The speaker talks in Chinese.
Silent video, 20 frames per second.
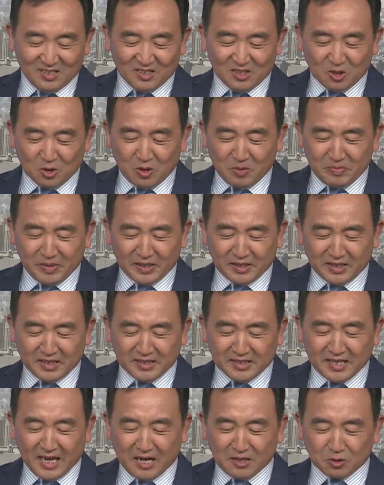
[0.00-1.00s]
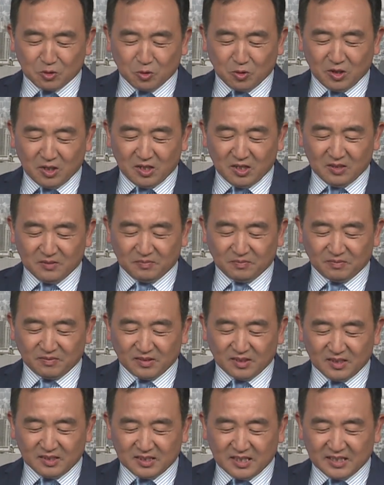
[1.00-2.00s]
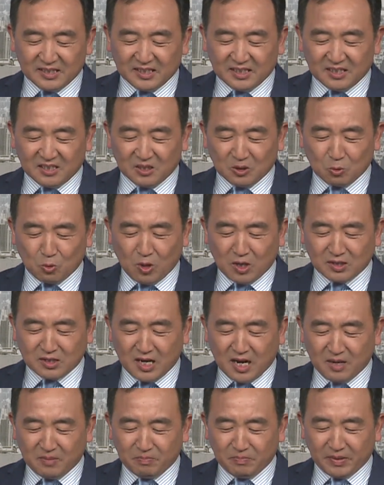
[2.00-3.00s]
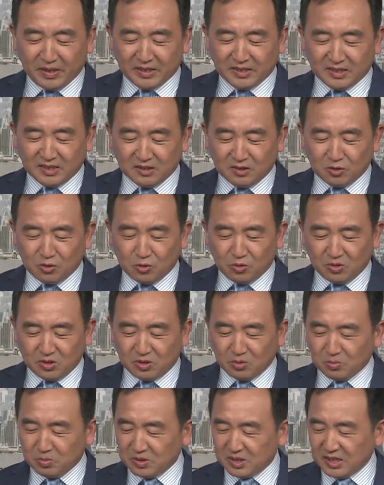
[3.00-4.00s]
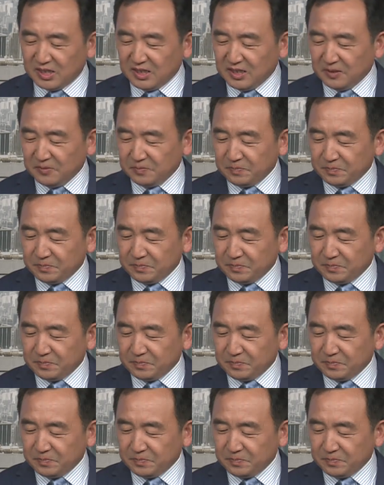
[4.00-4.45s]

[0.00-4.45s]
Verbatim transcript: 德国媒体讲说，这记耳光让北京措手不及。